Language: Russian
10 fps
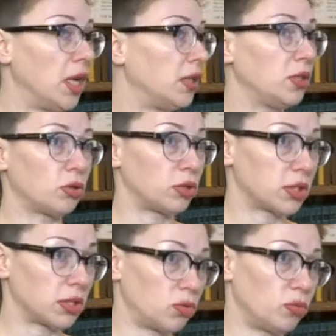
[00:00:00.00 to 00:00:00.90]
не
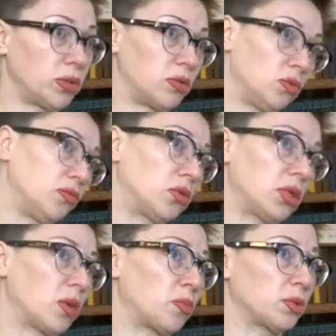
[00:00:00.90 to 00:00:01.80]
хочется думать, ну вот
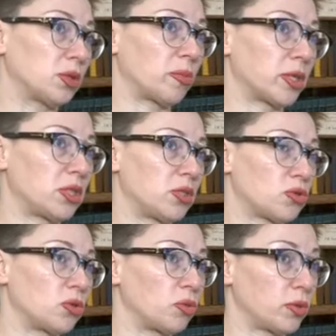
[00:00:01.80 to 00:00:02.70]
так просто про жизнь
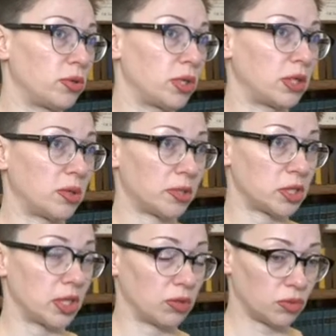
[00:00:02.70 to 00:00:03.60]
что-нибудь легенькое почитать.